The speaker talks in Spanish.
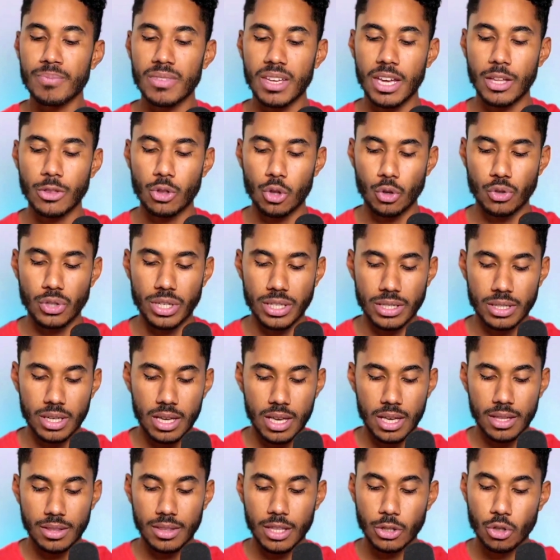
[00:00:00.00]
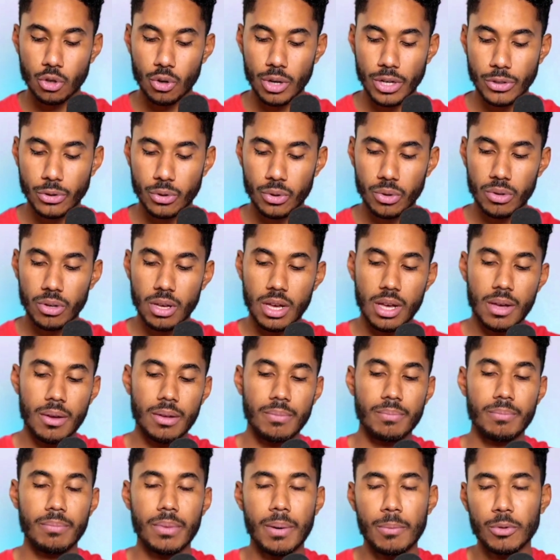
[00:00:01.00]
Entonces, dicho esto,
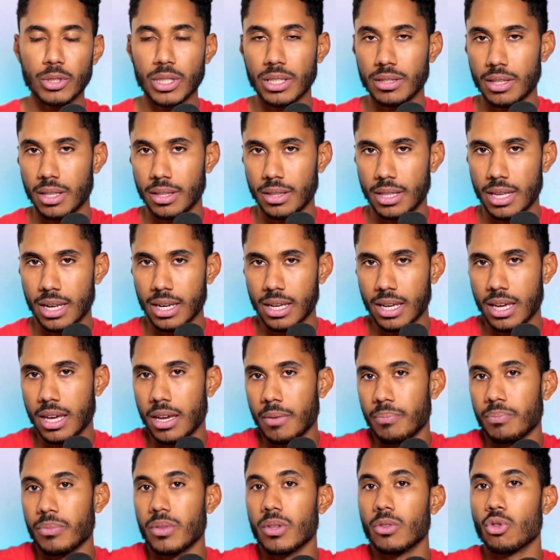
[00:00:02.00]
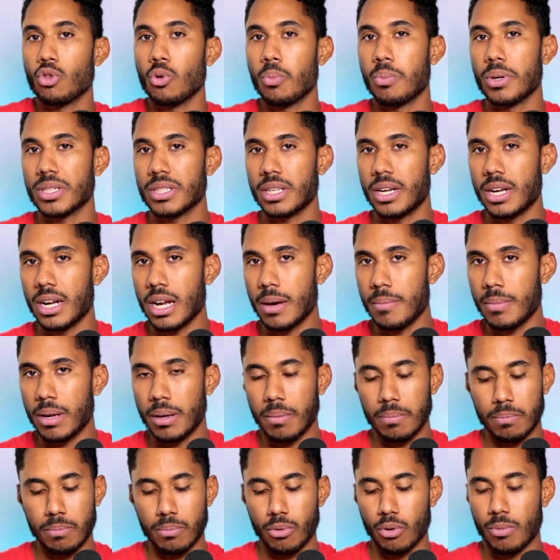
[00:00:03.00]
vamos a entender que Tú puedes tener
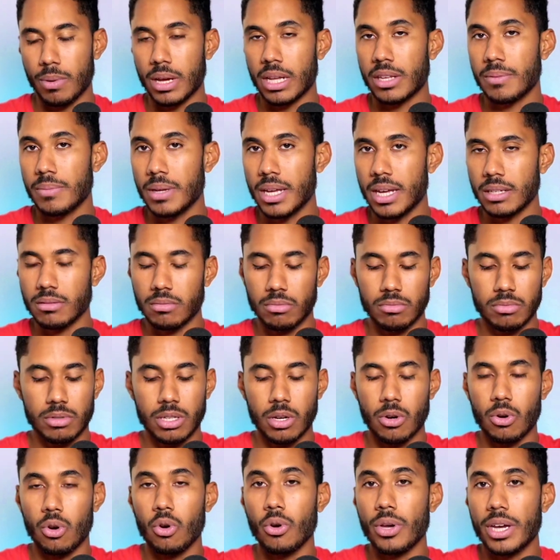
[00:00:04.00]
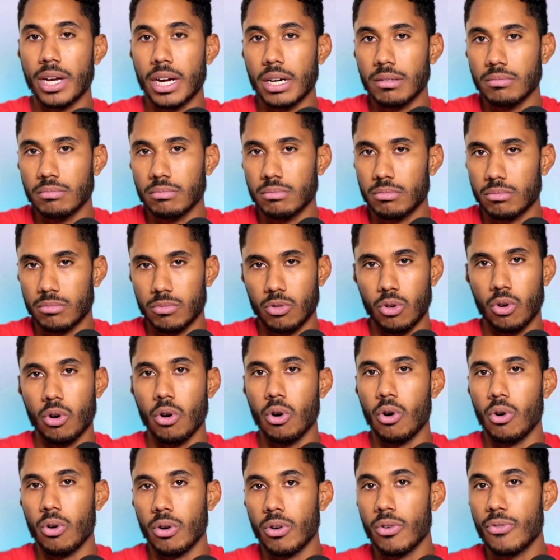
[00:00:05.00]
hambre por varias vías, psicológica
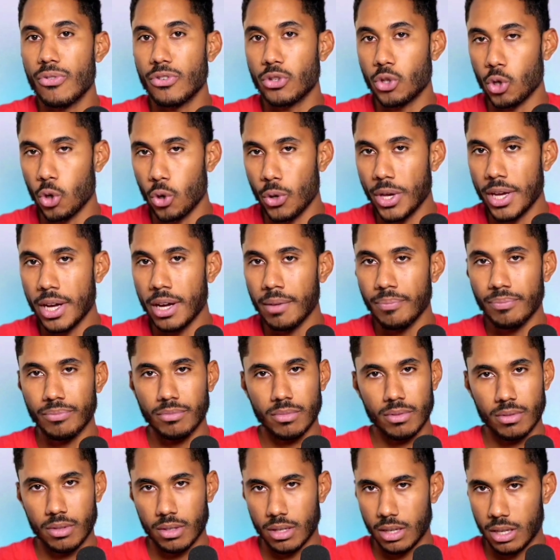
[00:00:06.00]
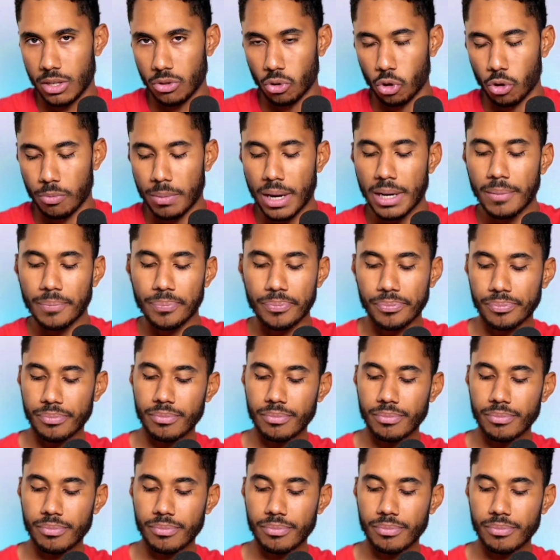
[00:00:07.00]
o fisiológica, es normal.